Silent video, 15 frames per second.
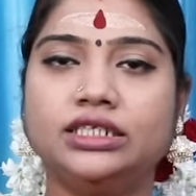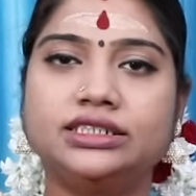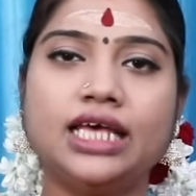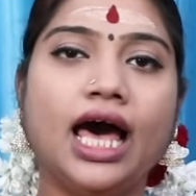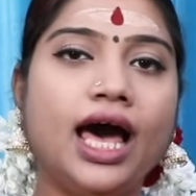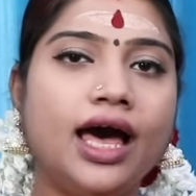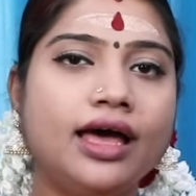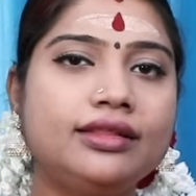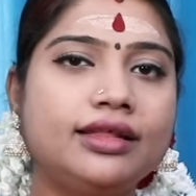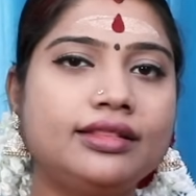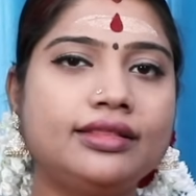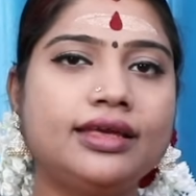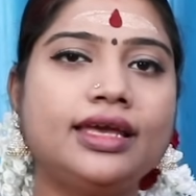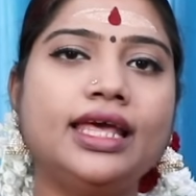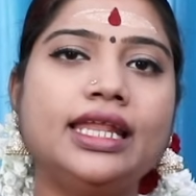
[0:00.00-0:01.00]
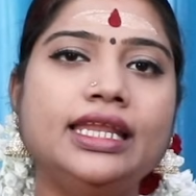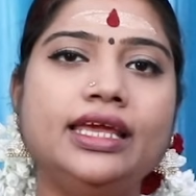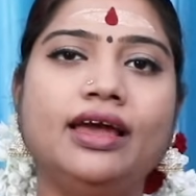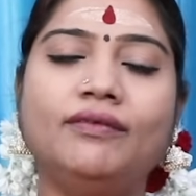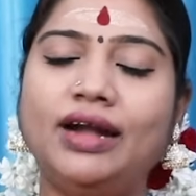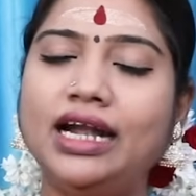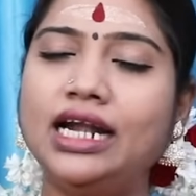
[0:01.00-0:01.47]
சாதத்தை
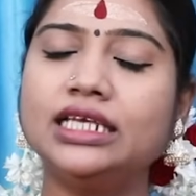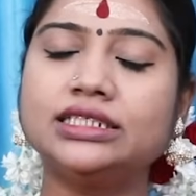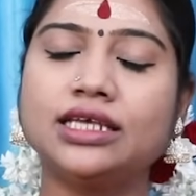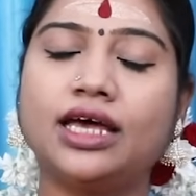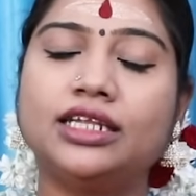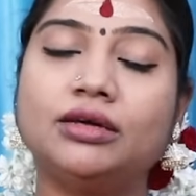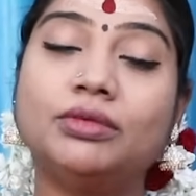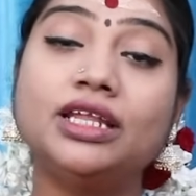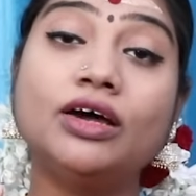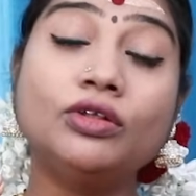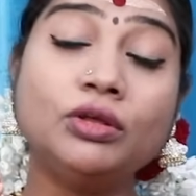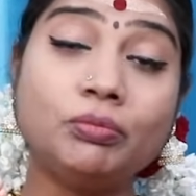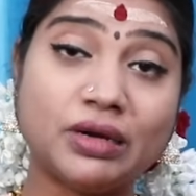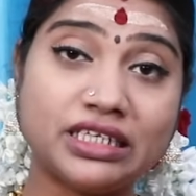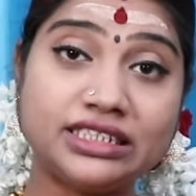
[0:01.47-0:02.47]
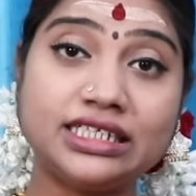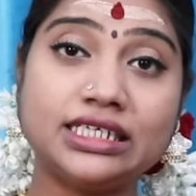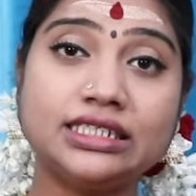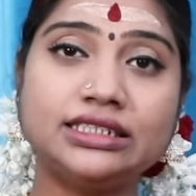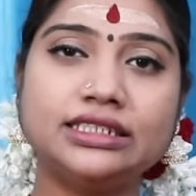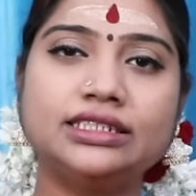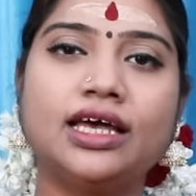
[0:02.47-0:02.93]
நீங்கள் வெள்ளை சாதம் அதாவது
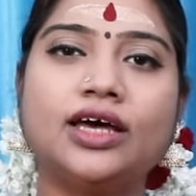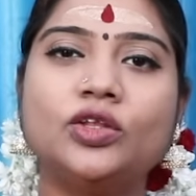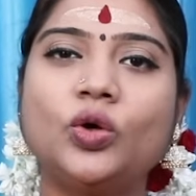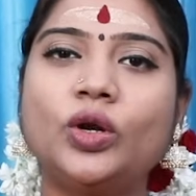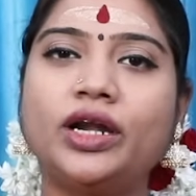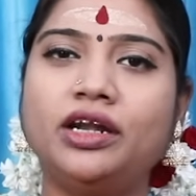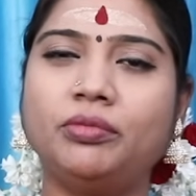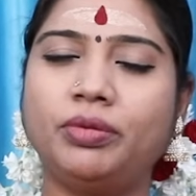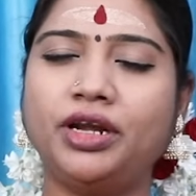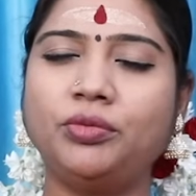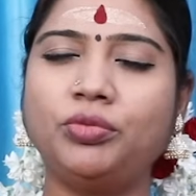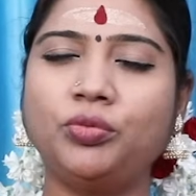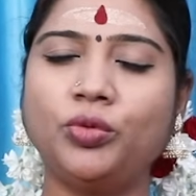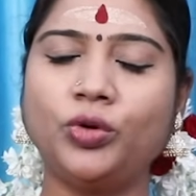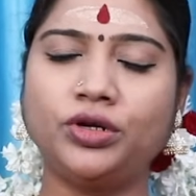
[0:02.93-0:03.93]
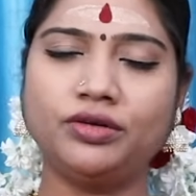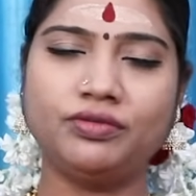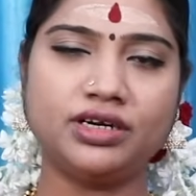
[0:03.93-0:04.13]
பச்சரிசி சாதம் ரெண்டு பருப்பு போட்டு